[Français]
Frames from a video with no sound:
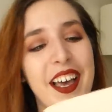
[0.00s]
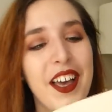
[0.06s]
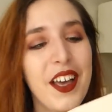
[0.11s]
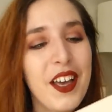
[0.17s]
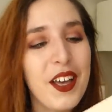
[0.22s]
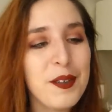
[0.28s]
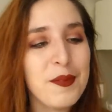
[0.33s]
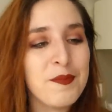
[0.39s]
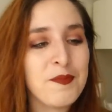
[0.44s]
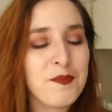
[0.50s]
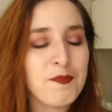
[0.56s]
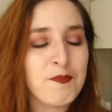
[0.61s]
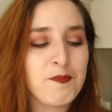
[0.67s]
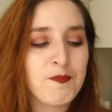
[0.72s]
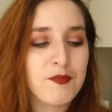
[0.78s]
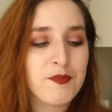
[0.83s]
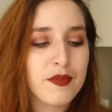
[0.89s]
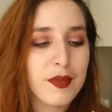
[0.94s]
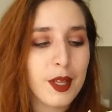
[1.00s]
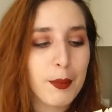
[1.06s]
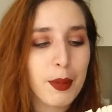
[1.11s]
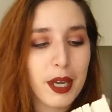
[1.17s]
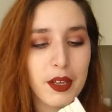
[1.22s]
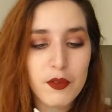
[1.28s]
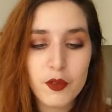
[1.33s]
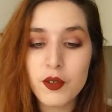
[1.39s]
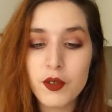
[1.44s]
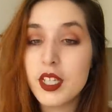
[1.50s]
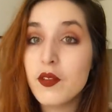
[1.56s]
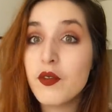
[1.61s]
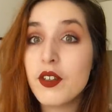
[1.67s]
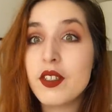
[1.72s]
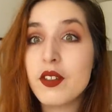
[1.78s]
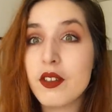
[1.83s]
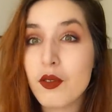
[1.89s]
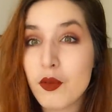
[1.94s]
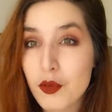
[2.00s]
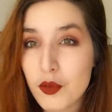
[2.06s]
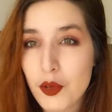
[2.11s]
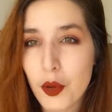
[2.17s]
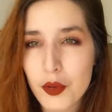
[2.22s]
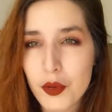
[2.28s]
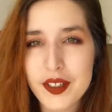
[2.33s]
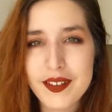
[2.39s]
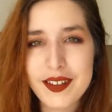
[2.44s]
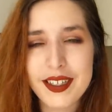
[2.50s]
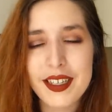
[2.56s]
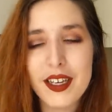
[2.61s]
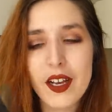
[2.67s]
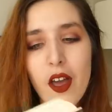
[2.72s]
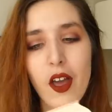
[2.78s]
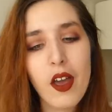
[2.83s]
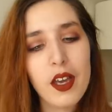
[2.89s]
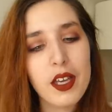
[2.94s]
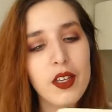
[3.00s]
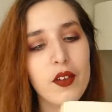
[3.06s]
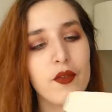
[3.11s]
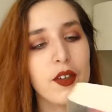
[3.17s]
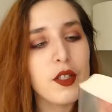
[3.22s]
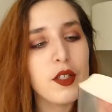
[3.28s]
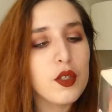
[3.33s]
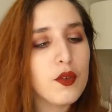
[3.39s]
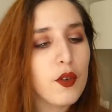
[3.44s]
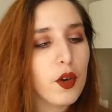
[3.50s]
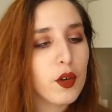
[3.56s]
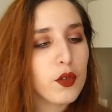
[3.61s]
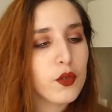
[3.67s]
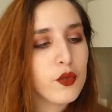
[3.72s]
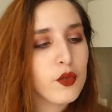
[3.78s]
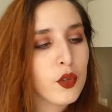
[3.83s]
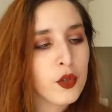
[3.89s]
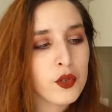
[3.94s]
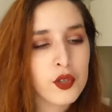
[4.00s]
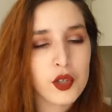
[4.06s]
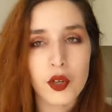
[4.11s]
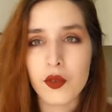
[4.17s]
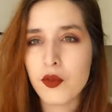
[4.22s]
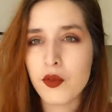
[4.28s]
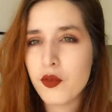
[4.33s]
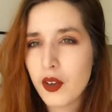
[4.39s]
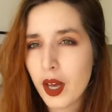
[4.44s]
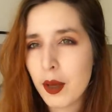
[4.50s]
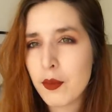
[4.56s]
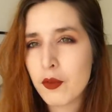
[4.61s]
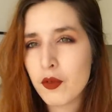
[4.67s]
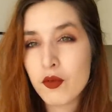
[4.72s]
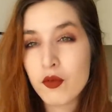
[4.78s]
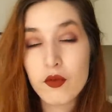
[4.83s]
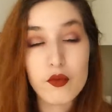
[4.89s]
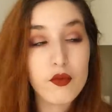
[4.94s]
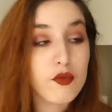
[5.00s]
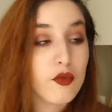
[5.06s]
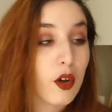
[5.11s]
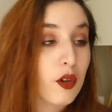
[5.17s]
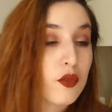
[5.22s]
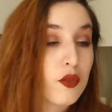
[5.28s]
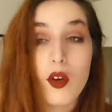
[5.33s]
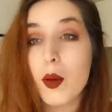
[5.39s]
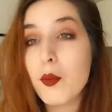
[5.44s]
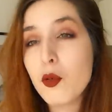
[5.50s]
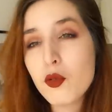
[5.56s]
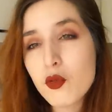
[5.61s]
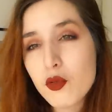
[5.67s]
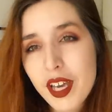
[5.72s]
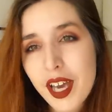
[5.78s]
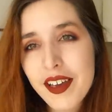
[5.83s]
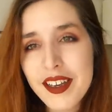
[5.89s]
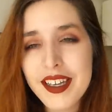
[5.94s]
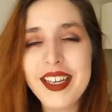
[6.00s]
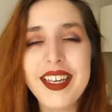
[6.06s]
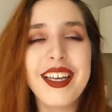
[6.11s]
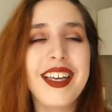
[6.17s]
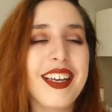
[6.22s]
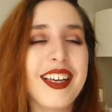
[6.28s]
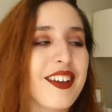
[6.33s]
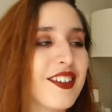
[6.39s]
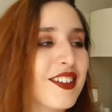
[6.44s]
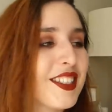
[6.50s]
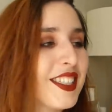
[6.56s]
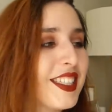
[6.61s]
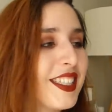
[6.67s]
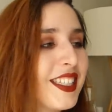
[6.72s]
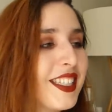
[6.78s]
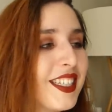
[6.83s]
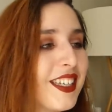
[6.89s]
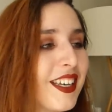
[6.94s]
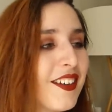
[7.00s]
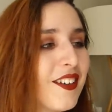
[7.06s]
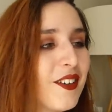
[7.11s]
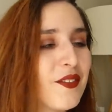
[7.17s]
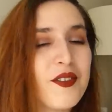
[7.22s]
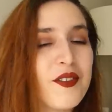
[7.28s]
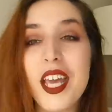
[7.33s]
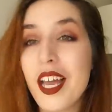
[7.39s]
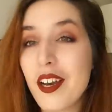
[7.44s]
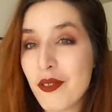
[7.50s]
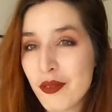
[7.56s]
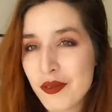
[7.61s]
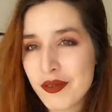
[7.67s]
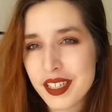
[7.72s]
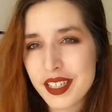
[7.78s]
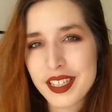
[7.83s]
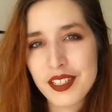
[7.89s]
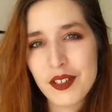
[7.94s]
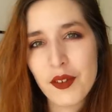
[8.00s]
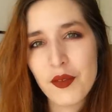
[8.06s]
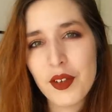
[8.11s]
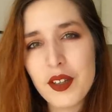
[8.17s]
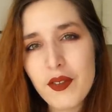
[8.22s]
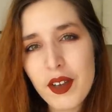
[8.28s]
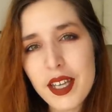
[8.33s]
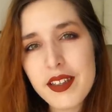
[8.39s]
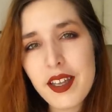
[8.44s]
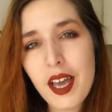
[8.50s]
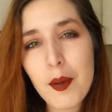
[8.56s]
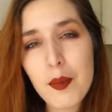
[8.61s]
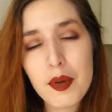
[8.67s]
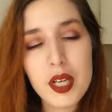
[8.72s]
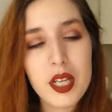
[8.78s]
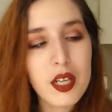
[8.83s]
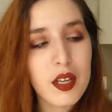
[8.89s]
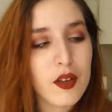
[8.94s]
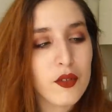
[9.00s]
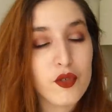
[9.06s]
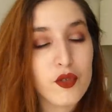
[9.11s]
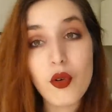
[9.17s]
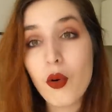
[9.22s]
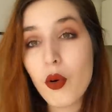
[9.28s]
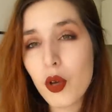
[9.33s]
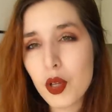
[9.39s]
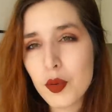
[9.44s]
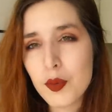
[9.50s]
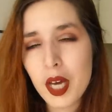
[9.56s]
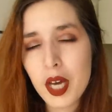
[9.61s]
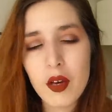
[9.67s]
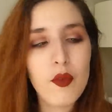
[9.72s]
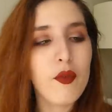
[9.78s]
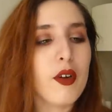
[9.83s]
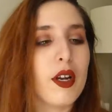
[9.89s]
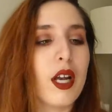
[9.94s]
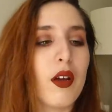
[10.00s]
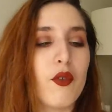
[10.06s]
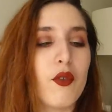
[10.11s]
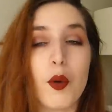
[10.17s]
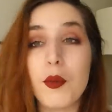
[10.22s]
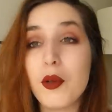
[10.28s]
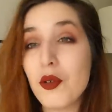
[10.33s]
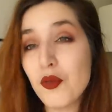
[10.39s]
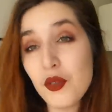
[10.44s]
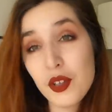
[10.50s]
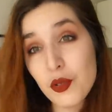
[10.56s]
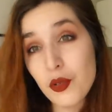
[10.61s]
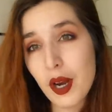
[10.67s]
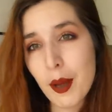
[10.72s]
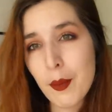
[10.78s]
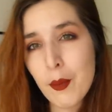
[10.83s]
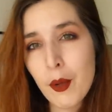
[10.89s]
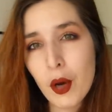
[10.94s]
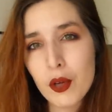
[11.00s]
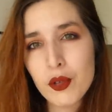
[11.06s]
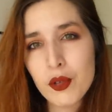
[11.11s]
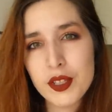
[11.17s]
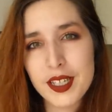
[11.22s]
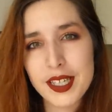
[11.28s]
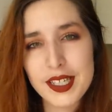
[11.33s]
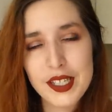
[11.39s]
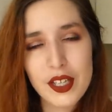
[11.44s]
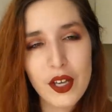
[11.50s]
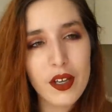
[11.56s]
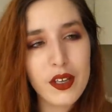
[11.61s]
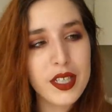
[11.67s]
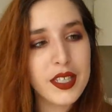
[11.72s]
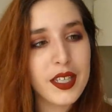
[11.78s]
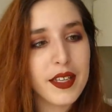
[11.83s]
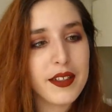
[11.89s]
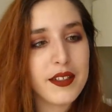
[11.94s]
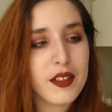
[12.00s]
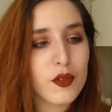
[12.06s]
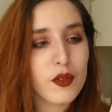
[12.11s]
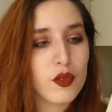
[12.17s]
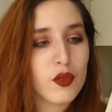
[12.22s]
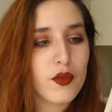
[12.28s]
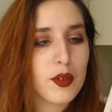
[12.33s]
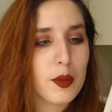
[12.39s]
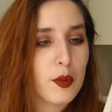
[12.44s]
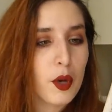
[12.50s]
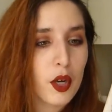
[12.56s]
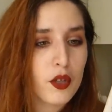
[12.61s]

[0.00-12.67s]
Euh, bref, donc cette fois-ci on est donc dans un thriller et on va suivre une jeune femme, ou enfin une femme en tout cas, qui vit à Londres et qui en fait va être appelée du jour au lendemain, on va l'informer en fait de la mort de sa sœur qui a été retrouvée